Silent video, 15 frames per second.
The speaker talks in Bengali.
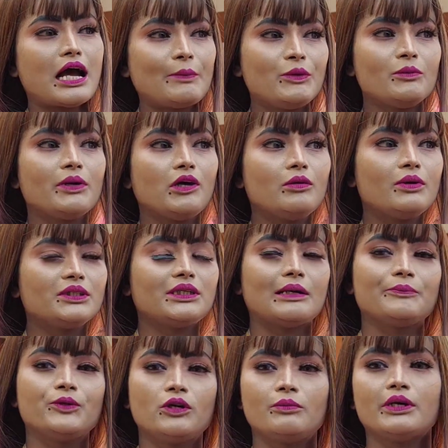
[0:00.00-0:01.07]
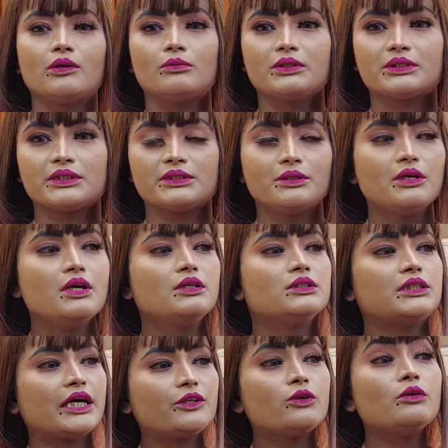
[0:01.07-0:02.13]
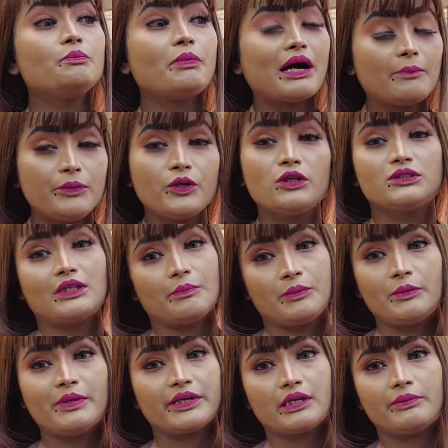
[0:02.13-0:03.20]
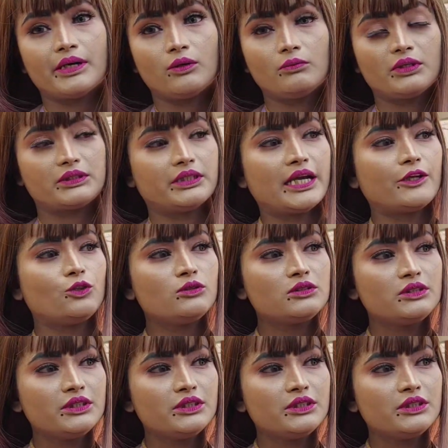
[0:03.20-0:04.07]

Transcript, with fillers: আমিও ভালোবাসি আপনারা ভালোবাসেন সাধারণ পাবলিকও সাব্বির ভাইকে ভালোবাসে এত